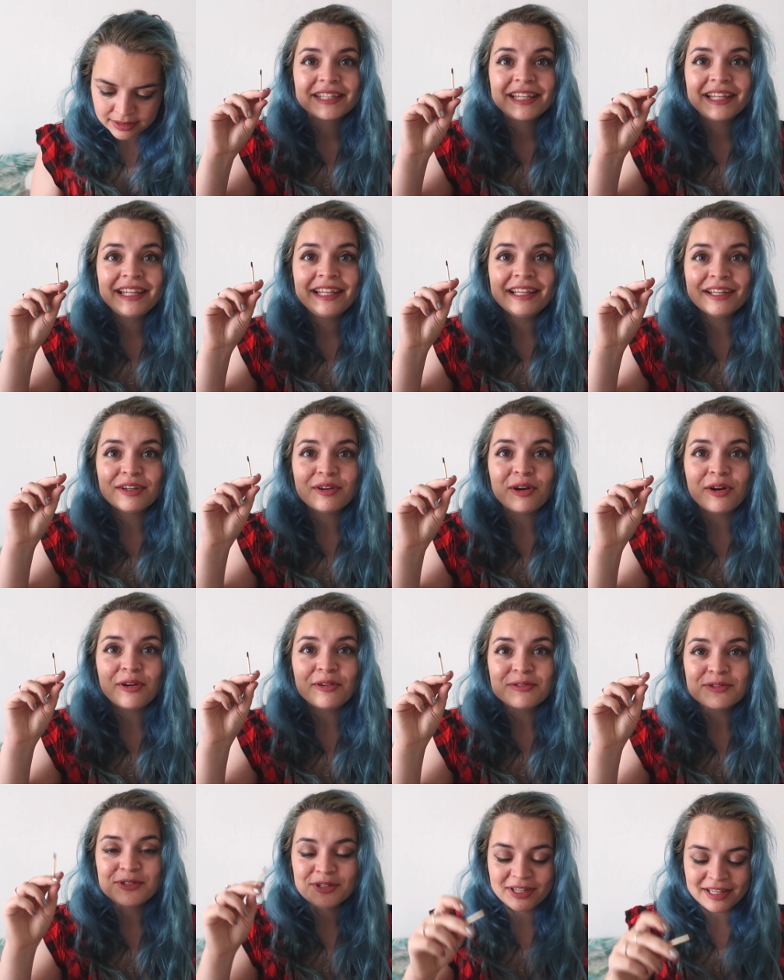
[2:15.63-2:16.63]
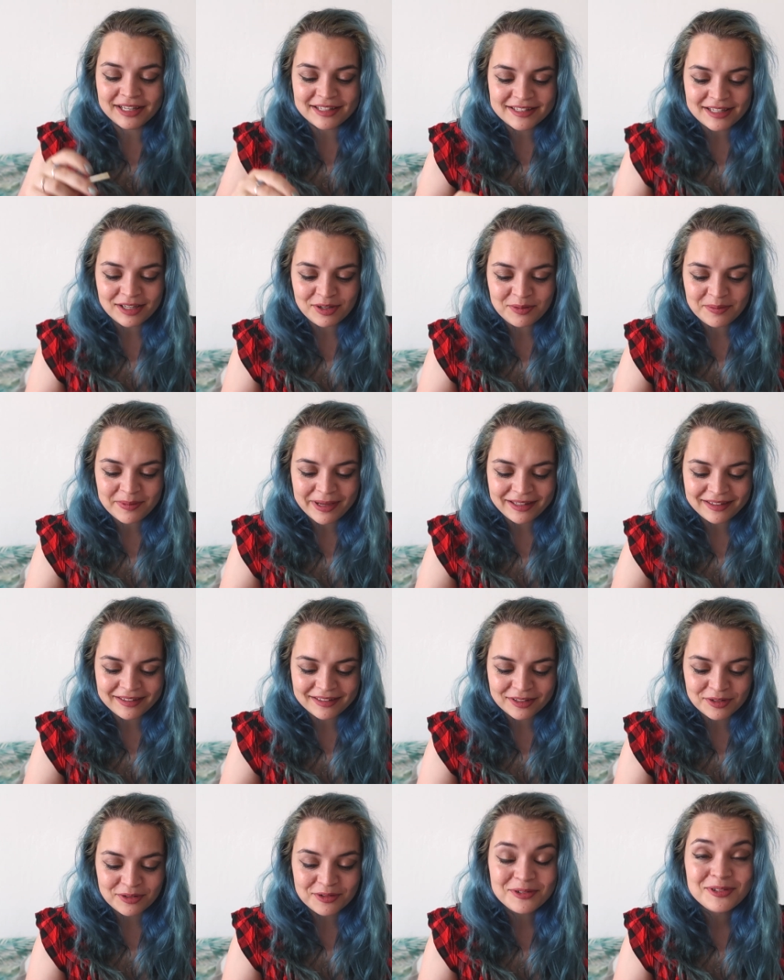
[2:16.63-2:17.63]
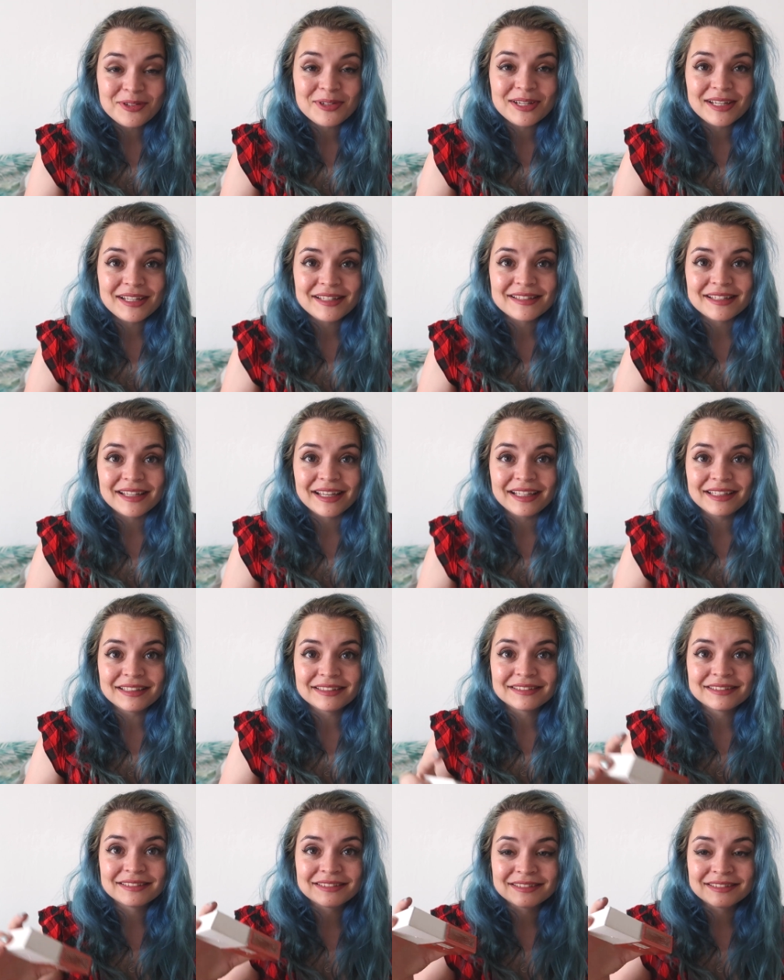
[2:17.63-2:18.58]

Qui range les allumettes utilisées